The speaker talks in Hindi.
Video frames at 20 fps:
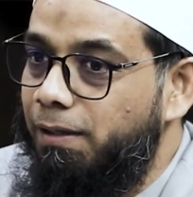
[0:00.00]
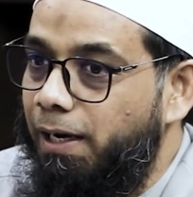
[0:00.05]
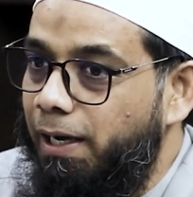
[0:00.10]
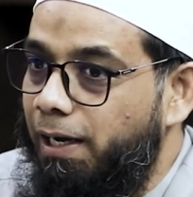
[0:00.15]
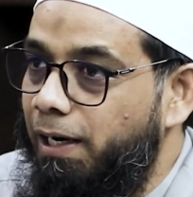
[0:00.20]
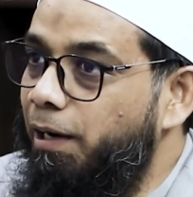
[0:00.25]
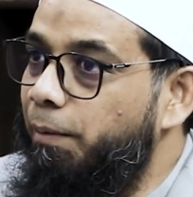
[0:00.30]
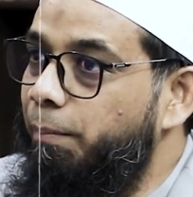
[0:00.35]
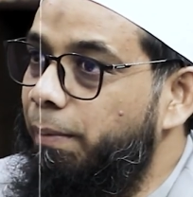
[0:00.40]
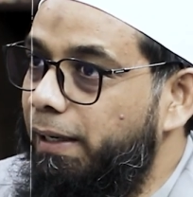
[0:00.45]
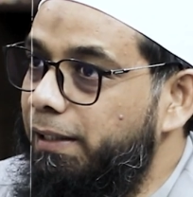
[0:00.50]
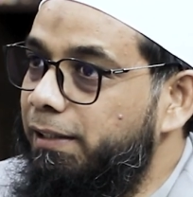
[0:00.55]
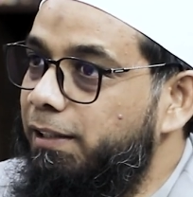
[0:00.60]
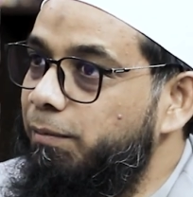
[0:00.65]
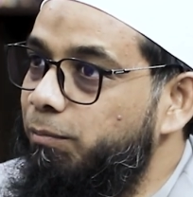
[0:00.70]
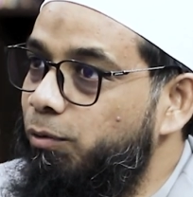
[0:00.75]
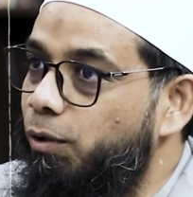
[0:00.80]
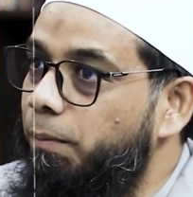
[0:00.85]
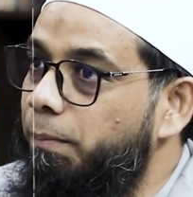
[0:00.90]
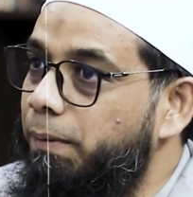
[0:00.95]
अहल बैत
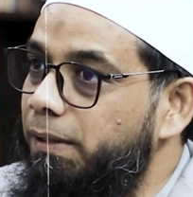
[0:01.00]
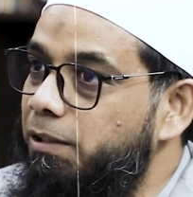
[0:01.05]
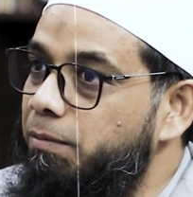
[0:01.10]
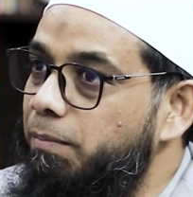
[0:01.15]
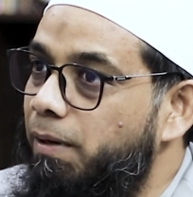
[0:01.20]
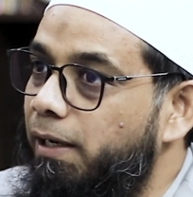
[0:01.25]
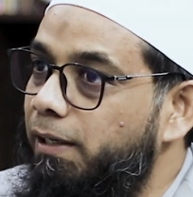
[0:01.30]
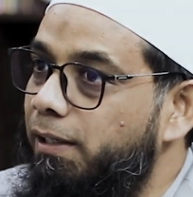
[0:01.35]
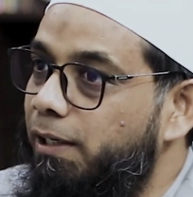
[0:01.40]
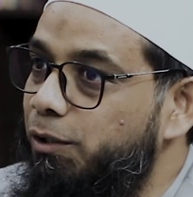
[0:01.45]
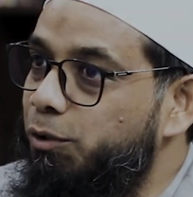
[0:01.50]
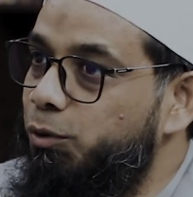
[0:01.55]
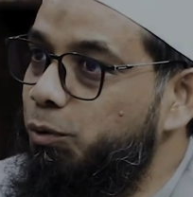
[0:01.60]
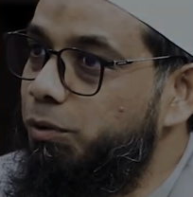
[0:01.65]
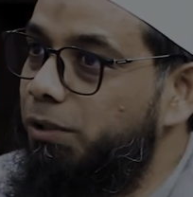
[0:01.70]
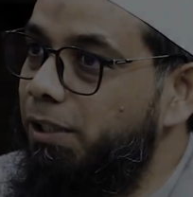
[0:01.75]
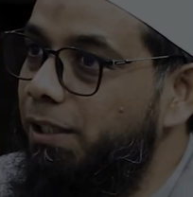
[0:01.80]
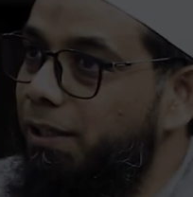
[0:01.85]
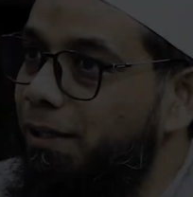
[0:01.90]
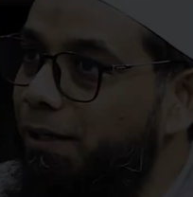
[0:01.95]
की मोहब्बत ईमान का
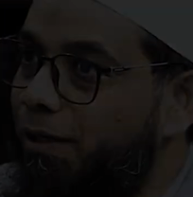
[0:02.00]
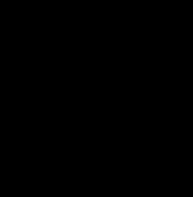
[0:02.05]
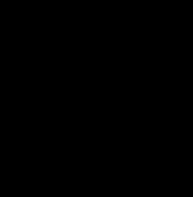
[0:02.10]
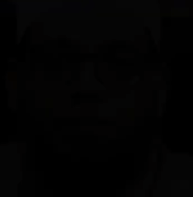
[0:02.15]
जुज़ है